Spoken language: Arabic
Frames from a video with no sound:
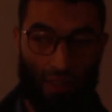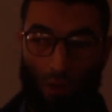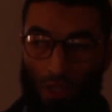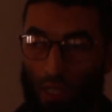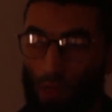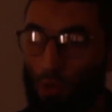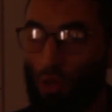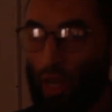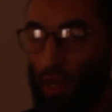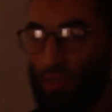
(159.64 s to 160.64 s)
اكسكيوشن
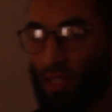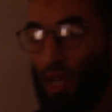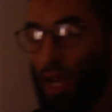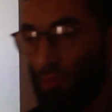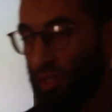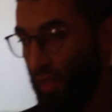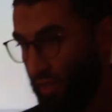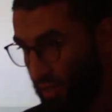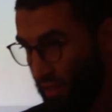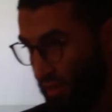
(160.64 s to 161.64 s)
للبروجرامز بتاعتي
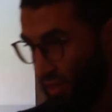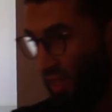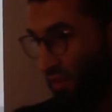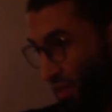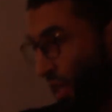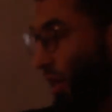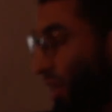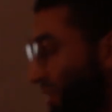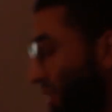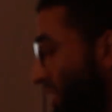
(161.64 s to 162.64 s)
ده
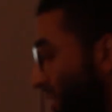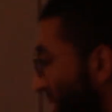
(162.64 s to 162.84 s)
الغرض الرئيسي